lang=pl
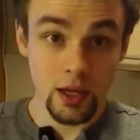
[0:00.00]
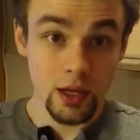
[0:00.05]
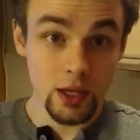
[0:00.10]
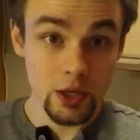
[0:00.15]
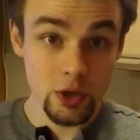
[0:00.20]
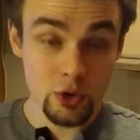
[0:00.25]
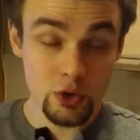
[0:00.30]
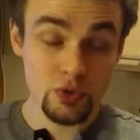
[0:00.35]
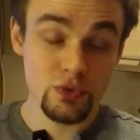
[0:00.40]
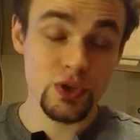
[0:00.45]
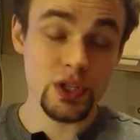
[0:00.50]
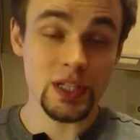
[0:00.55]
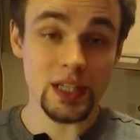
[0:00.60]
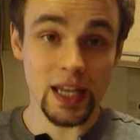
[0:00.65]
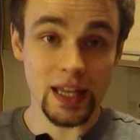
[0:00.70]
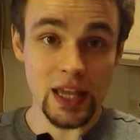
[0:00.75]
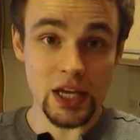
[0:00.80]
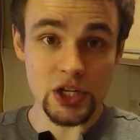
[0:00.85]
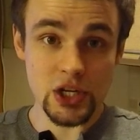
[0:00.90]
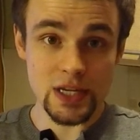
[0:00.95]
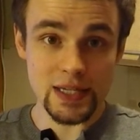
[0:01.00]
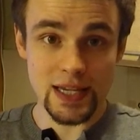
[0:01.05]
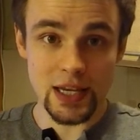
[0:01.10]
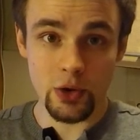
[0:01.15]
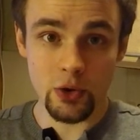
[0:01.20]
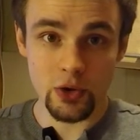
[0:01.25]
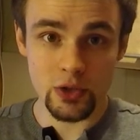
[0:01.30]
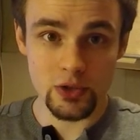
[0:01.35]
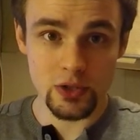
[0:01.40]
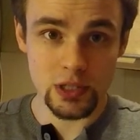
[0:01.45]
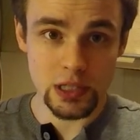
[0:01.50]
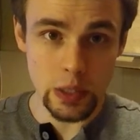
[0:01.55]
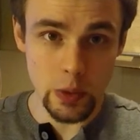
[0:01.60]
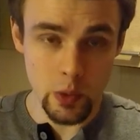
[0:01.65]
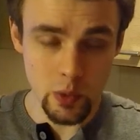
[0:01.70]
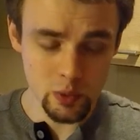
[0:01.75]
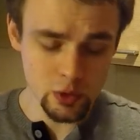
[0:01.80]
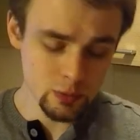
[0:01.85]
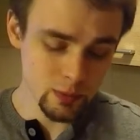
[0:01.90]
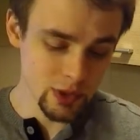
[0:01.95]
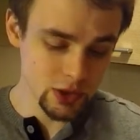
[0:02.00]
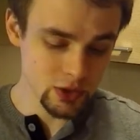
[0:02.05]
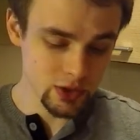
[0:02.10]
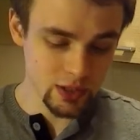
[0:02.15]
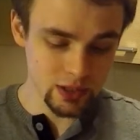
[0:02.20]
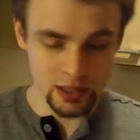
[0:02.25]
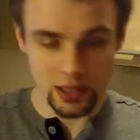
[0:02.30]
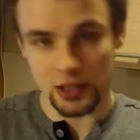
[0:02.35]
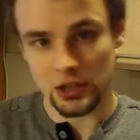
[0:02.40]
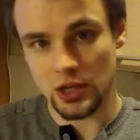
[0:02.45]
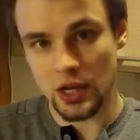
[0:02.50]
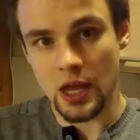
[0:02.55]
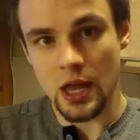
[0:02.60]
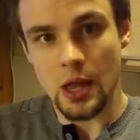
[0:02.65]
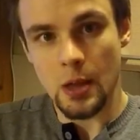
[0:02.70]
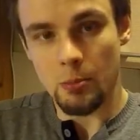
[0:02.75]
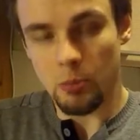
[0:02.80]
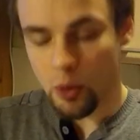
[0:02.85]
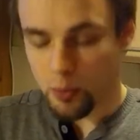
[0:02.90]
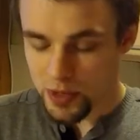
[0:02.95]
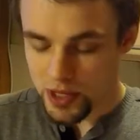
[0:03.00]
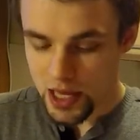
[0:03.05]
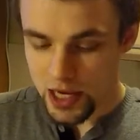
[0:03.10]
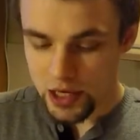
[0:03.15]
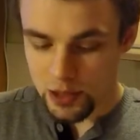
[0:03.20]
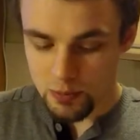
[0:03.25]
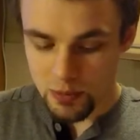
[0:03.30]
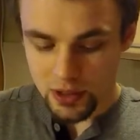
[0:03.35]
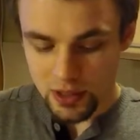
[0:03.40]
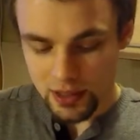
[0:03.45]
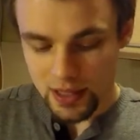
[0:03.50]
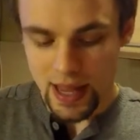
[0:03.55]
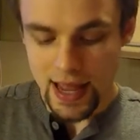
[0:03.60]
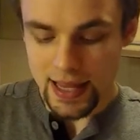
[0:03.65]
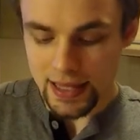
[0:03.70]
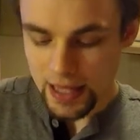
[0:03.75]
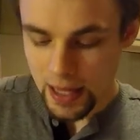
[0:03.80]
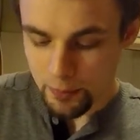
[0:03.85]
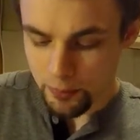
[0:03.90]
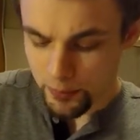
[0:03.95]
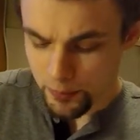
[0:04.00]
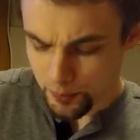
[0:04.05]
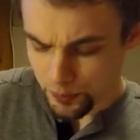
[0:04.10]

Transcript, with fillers: I już wszystkie nasze sajgonki zostały usmażone, także pominęliśmy ten etap.